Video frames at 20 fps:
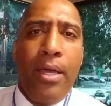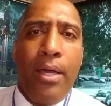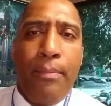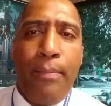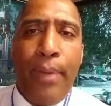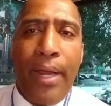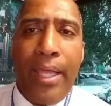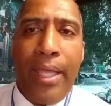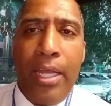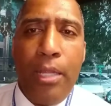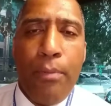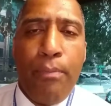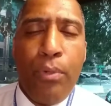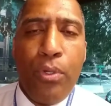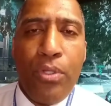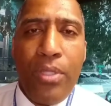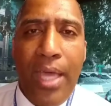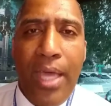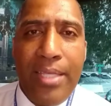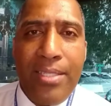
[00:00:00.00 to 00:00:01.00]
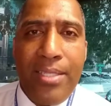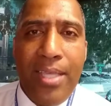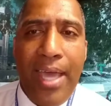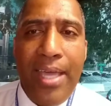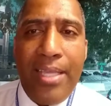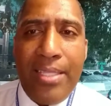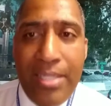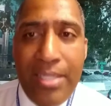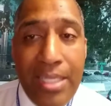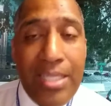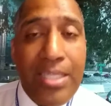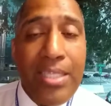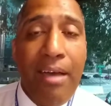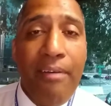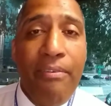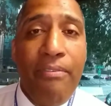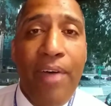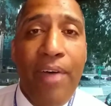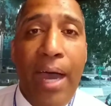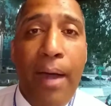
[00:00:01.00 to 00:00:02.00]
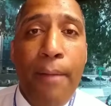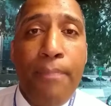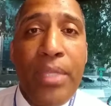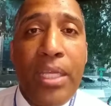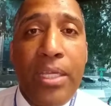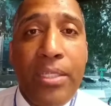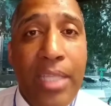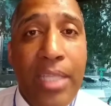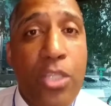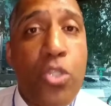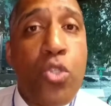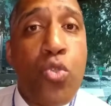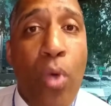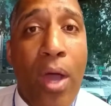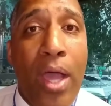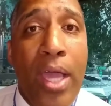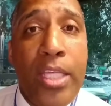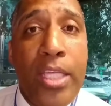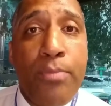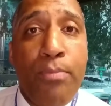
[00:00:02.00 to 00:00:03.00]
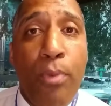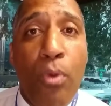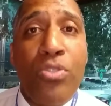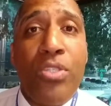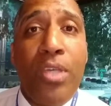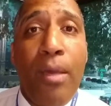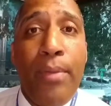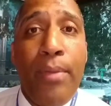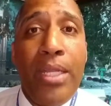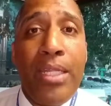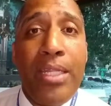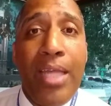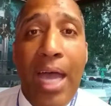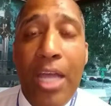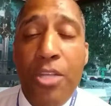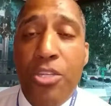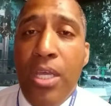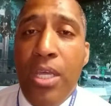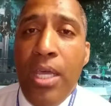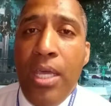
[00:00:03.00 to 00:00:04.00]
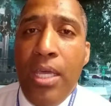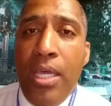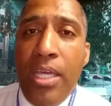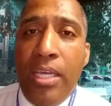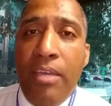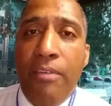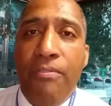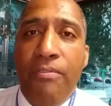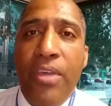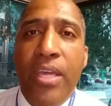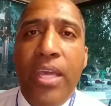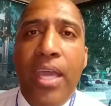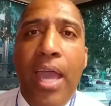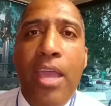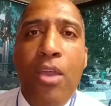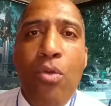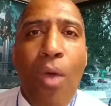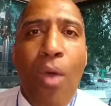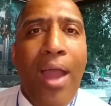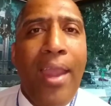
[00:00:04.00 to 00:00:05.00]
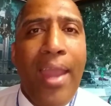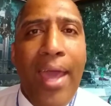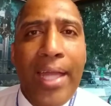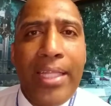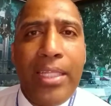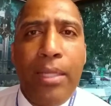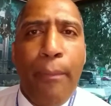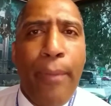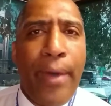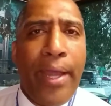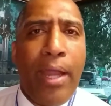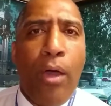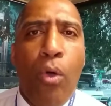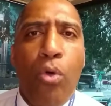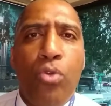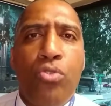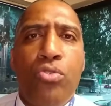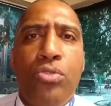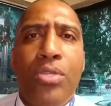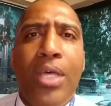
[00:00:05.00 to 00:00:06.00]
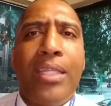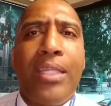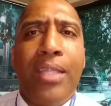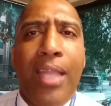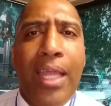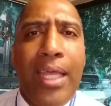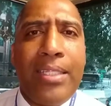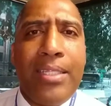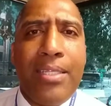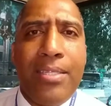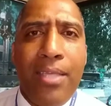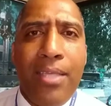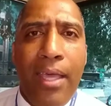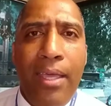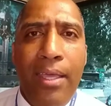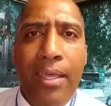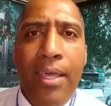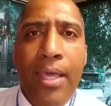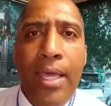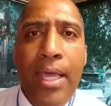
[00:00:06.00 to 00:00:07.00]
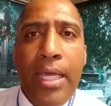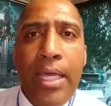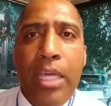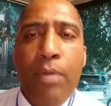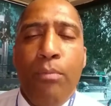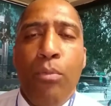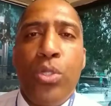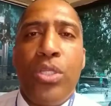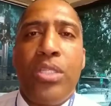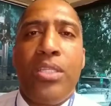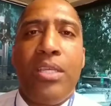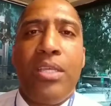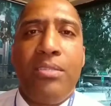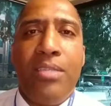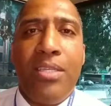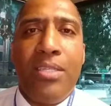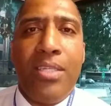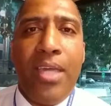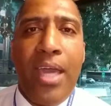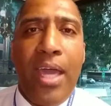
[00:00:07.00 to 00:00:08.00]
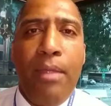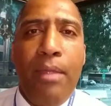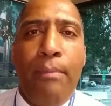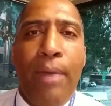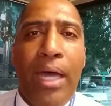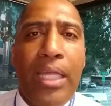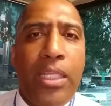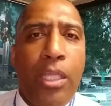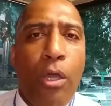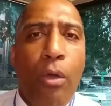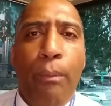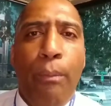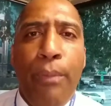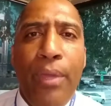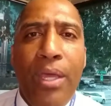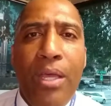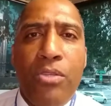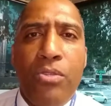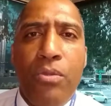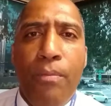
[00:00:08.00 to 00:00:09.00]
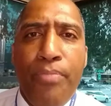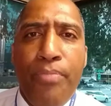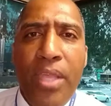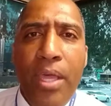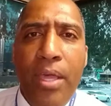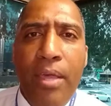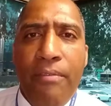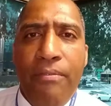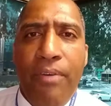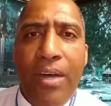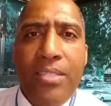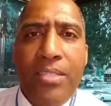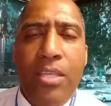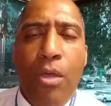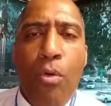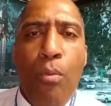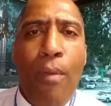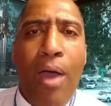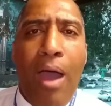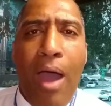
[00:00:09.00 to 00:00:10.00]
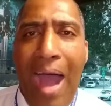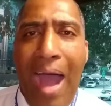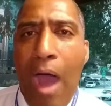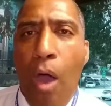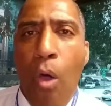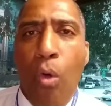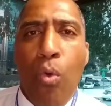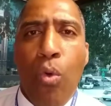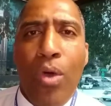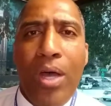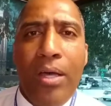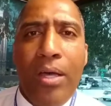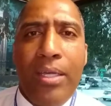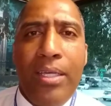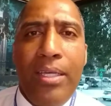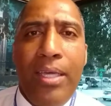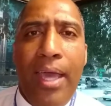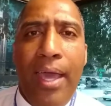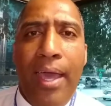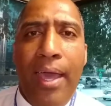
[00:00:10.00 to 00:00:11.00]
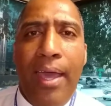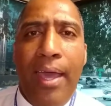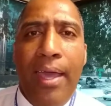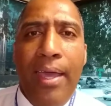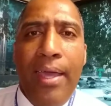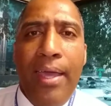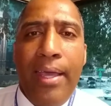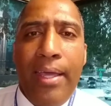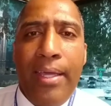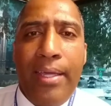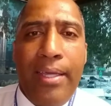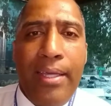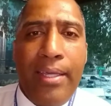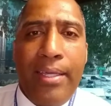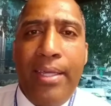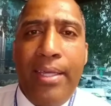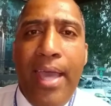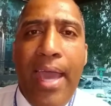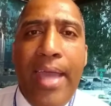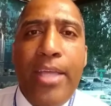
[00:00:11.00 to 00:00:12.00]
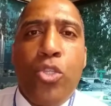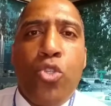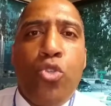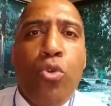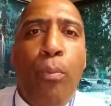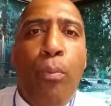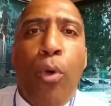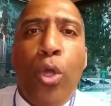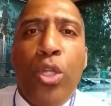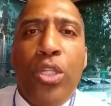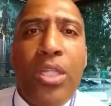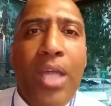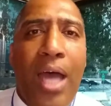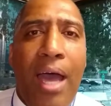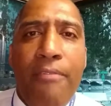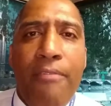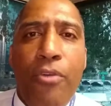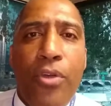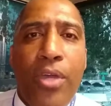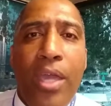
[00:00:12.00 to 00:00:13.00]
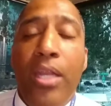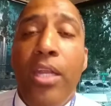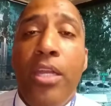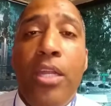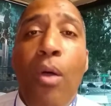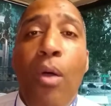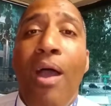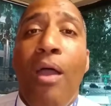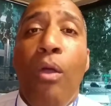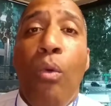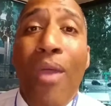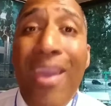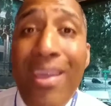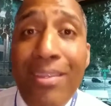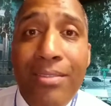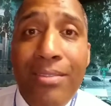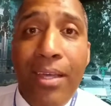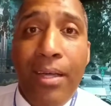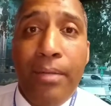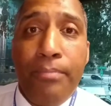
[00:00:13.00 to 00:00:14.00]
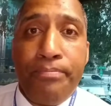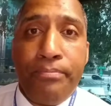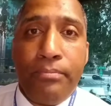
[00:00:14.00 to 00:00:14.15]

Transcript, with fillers: para que ele pudesse aí se safar da sua responsabilidade. E que fique aí o alerta para outros atletas aí que muitas das vezes querem bater o peso fazer um, algo que é, é, que, que é insuportável, que ele não aguenta.